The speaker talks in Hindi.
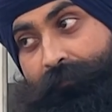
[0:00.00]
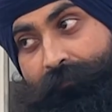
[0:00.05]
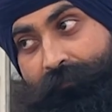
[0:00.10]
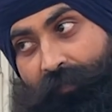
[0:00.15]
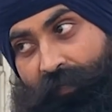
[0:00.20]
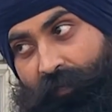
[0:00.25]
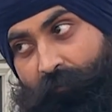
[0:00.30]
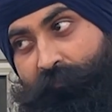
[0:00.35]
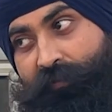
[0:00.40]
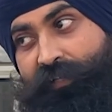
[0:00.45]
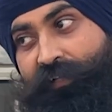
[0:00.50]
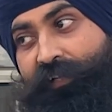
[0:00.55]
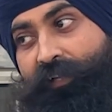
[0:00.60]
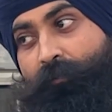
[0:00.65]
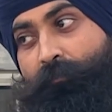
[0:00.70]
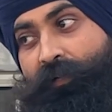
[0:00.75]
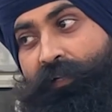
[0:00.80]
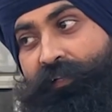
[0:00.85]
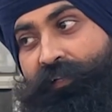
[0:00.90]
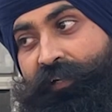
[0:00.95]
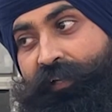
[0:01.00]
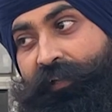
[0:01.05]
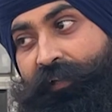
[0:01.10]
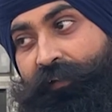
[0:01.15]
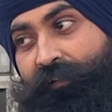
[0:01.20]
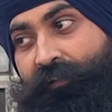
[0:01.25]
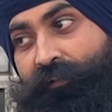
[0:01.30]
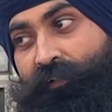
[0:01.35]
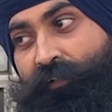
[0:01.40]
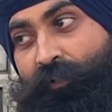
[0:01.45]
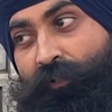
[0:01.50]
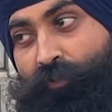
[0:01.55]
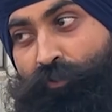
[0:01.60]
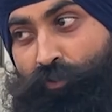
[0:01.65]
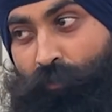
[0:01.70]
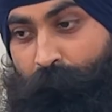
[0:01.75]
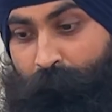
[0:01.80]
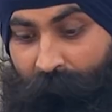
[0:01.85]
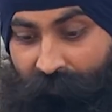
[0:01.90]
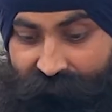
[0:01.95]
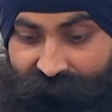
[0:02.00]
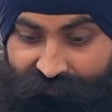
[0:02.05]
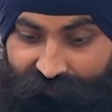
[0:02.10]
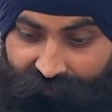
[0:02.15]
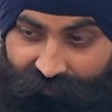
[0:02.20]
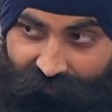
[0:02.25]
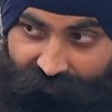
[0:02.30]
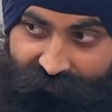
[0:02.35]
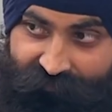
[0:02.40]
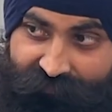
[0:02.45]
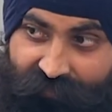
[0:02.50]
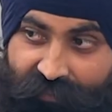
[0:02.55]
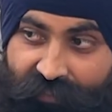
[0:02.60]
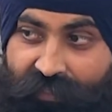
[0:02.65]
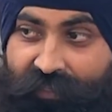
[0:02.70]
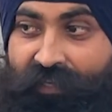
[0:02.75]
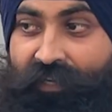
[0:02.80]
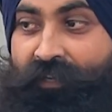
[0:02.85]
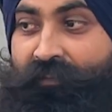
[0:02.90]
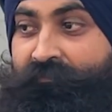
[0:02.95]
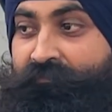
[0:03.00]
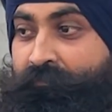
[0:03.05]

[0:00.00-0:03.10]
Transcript: धर्मी अगर बनना है तो पंथ के अंदर आना